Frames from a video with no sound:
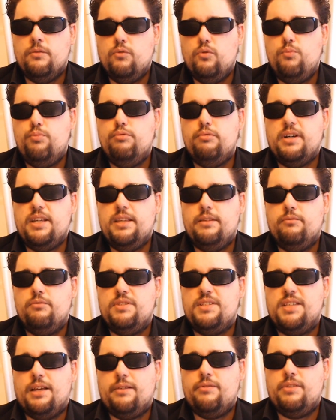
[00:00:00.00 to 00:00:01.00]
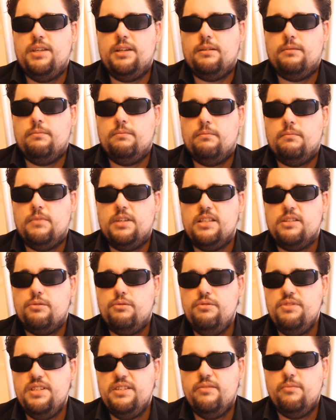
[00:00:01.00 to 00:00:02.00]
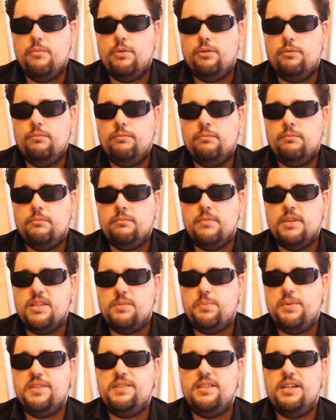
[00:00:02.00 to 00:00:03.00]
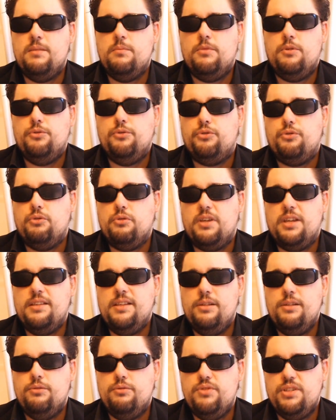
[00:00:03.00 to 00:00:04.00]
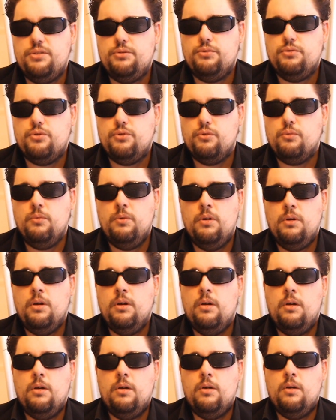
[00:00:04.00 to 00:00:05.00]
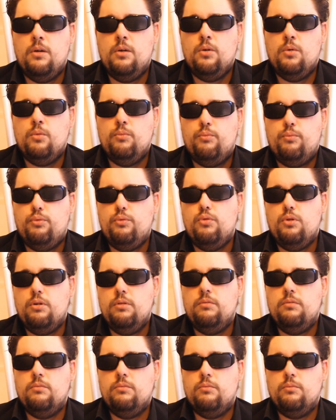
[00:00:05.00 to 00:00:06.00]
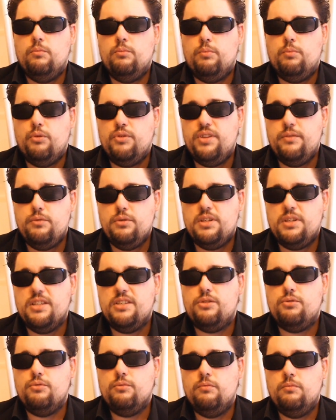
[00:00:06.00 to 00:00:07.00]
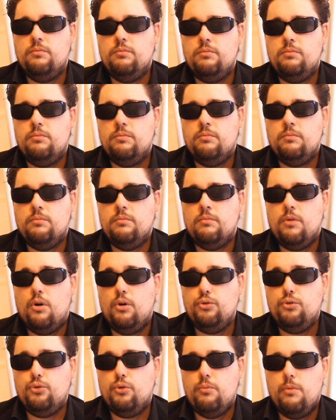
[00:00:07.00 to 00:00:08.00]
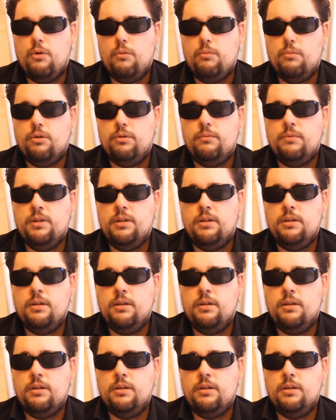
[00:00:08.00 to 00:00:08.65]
Vous pourrez vous servir exclusivement, spécialement de ce canal de discussion pour poser vos questions entre membres.